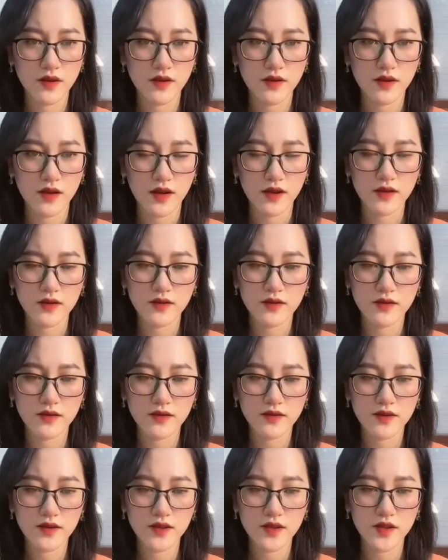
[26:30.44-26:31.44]
Hả
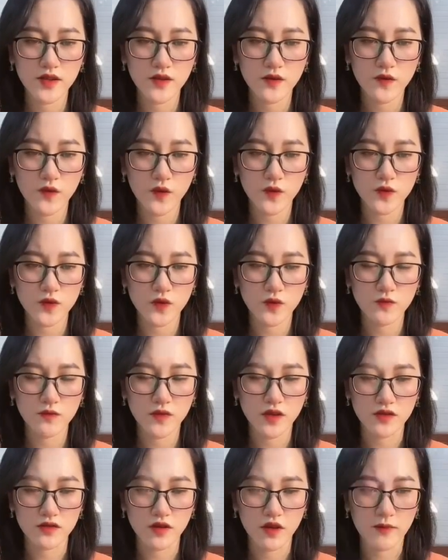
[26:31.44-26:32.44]
Phù Dung
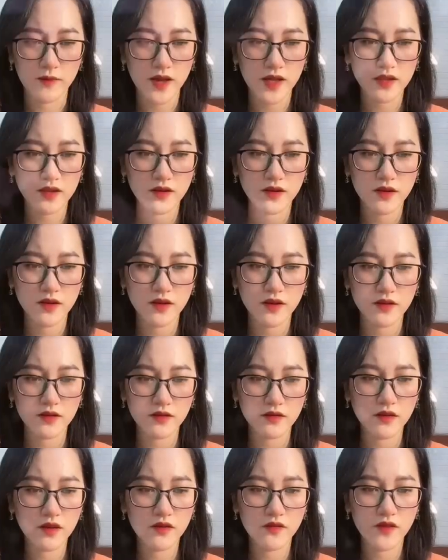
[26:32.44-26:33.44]
mở to mắt
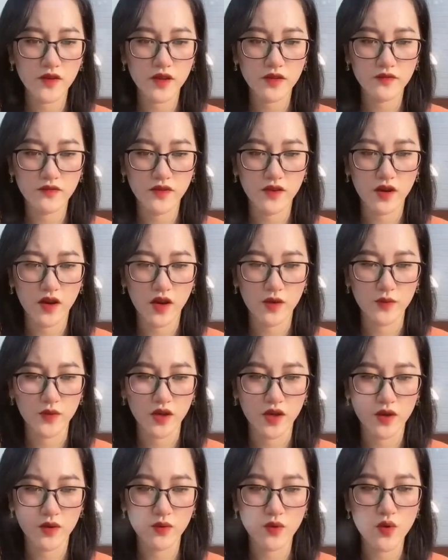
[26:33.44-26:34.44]
Từ ngưng viên vừa hỏi một
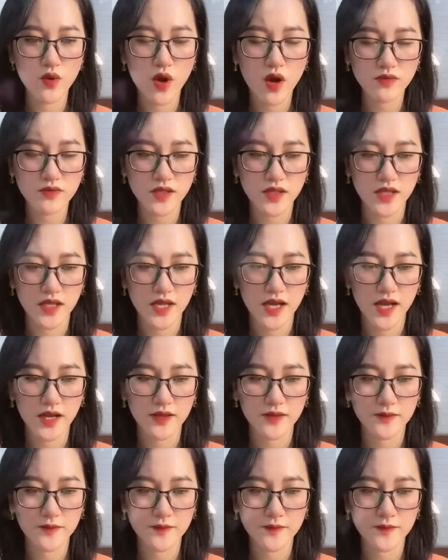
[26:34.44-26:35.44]
câu ngu ngốc gì thế này
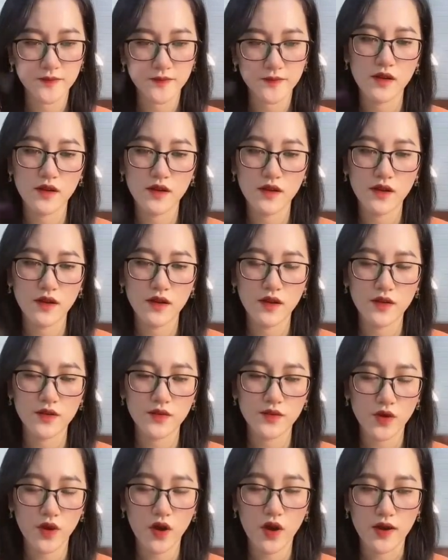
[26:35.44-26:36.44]

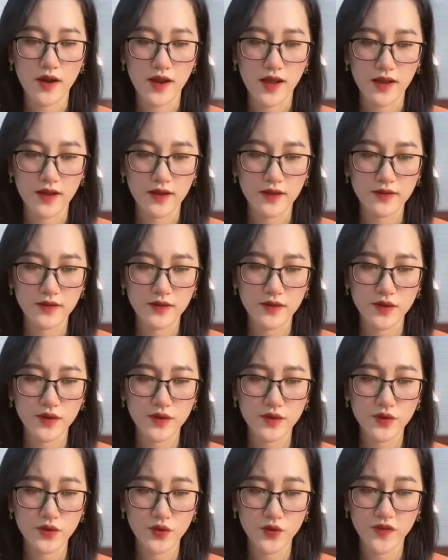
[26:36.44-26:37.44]
Tôi hỏi là
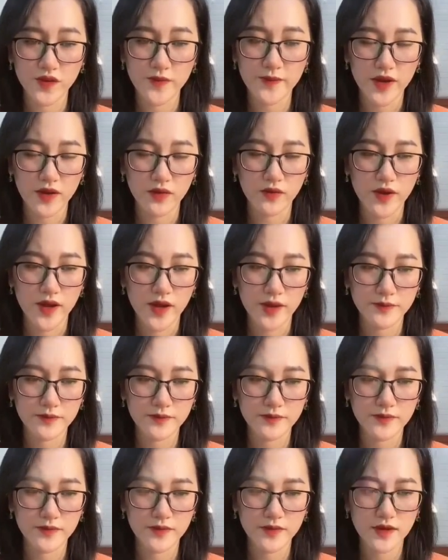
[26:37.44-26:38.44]
Tôi với mẹ của em
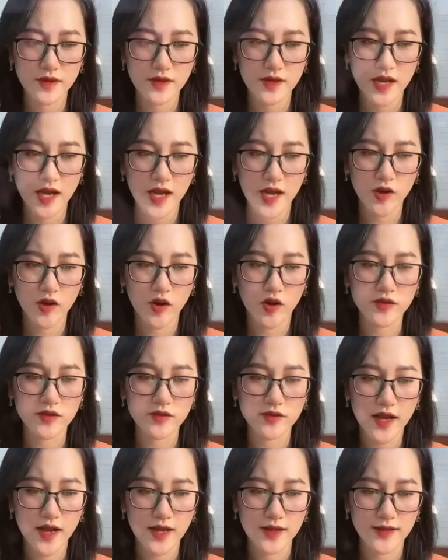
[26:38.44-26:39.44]
Ai có
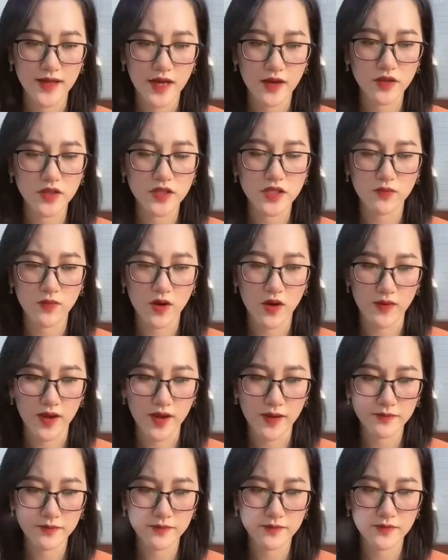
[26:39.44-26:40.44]
thứ hạng cao hơn trong lòng
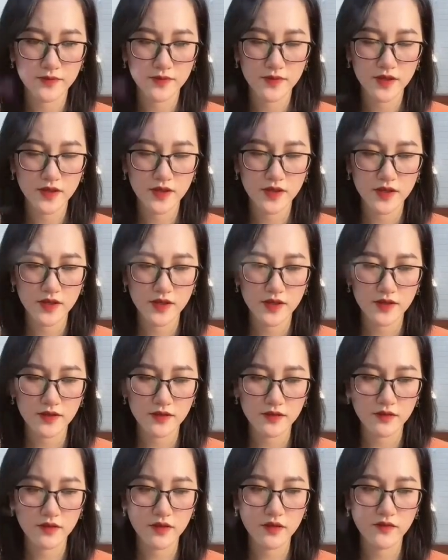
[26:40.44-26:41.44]
em
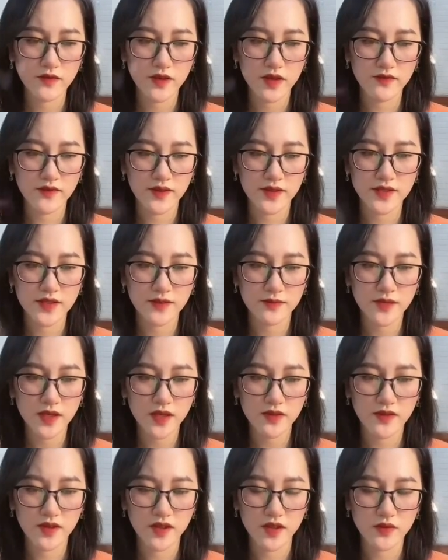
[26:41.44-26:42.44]
Từ ngưng viên vẫn chấp
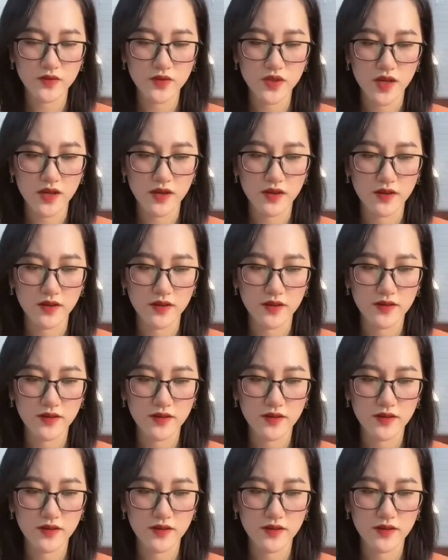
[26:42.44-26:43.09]
nhất với câu trả lời